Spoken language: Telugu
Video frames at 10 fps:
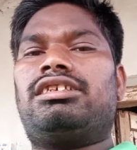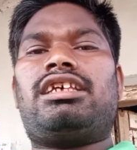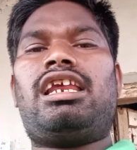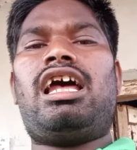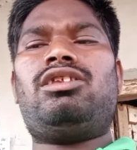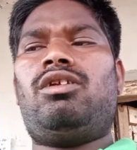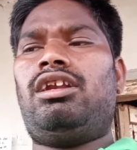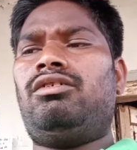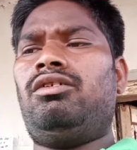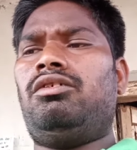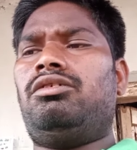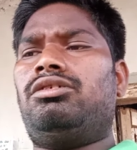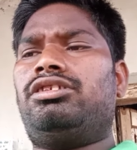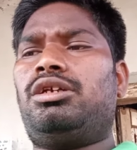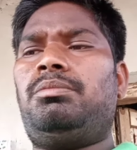సరిహద్దులను
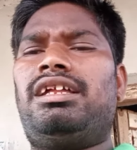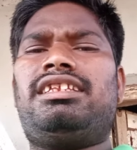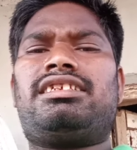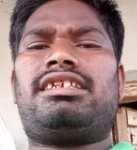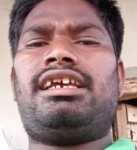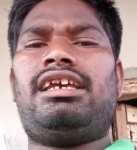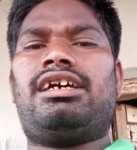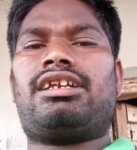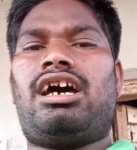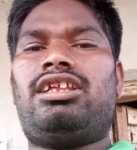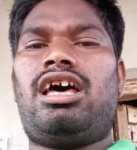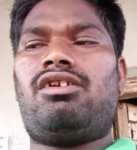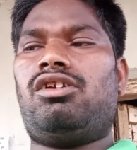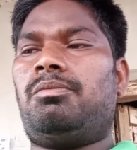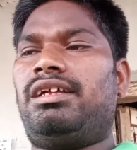దిగ్బంధిస్తే
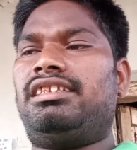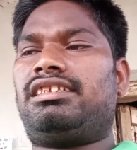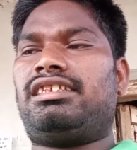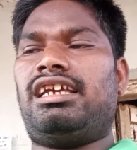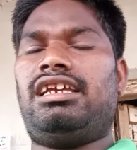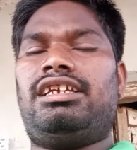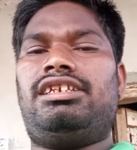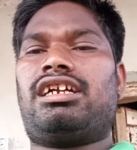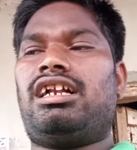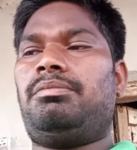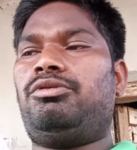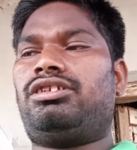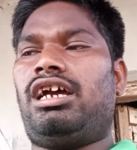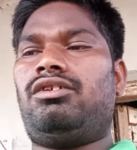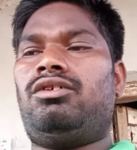రహదారులను బంధిస్తే ఎక్కడ
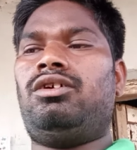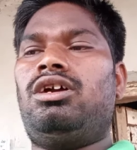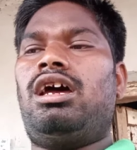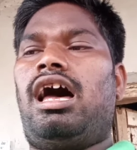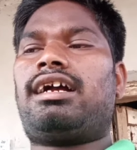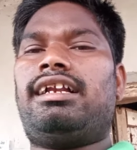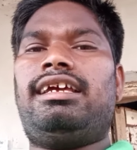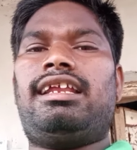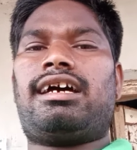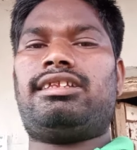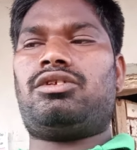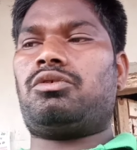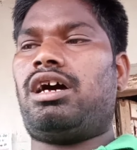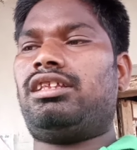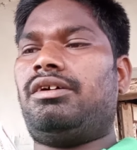పుట్టానో అక్కడే నా కథ
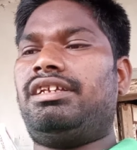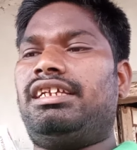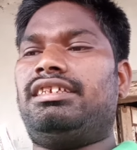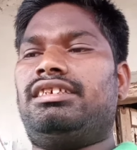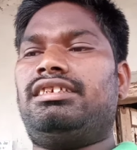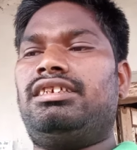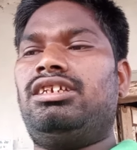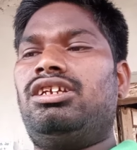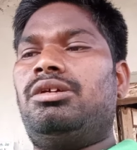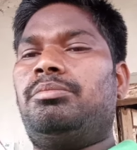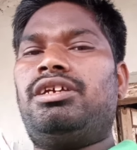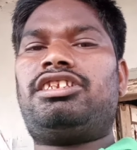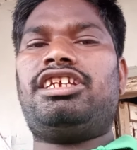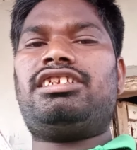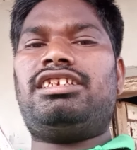సుఖాంతం అయ్యేది మీరు
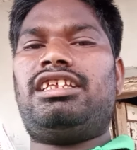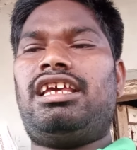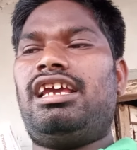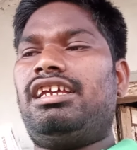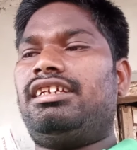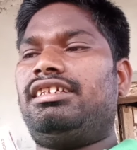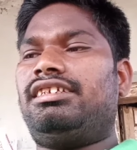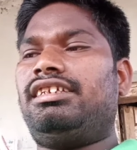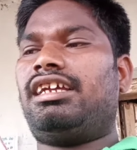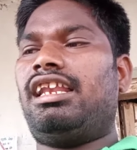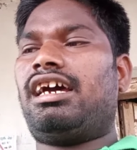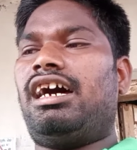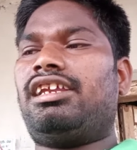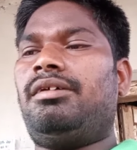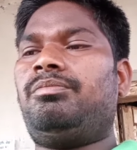చేసినదే ఈ
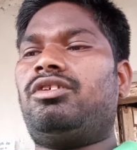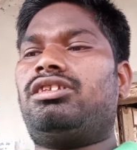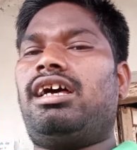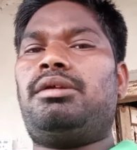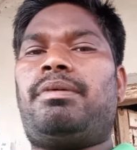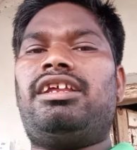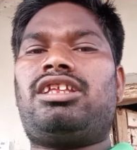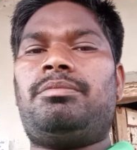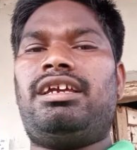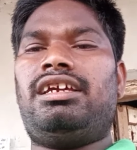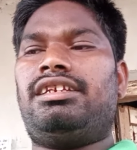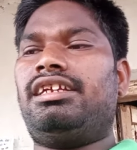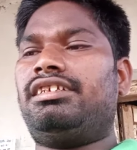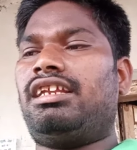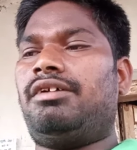ఘనకార్యం దాని ఫలితమే
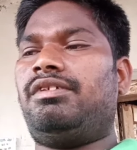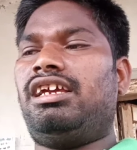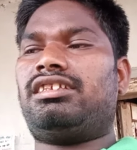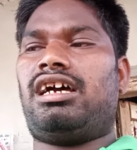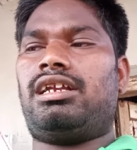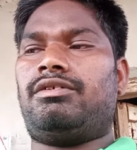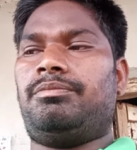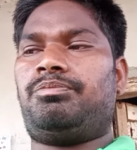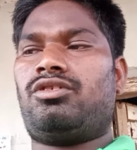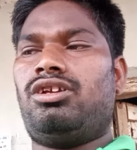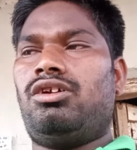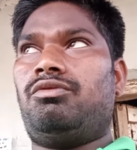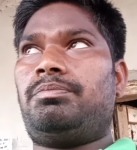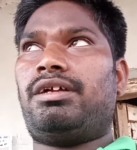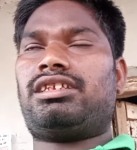నేటి నా విలయతాండవం
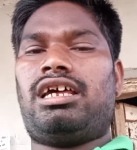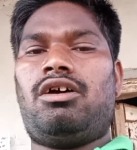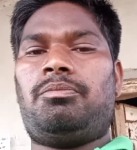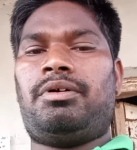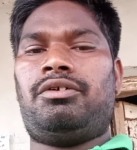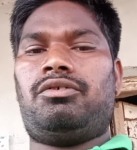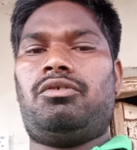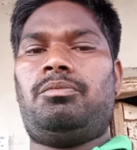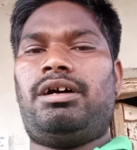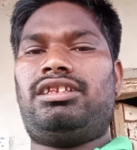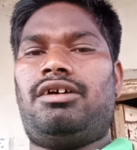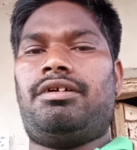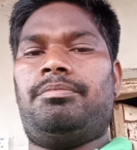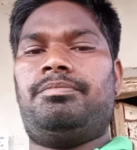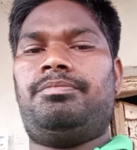విపత్కర ఉప ఉపద్రవం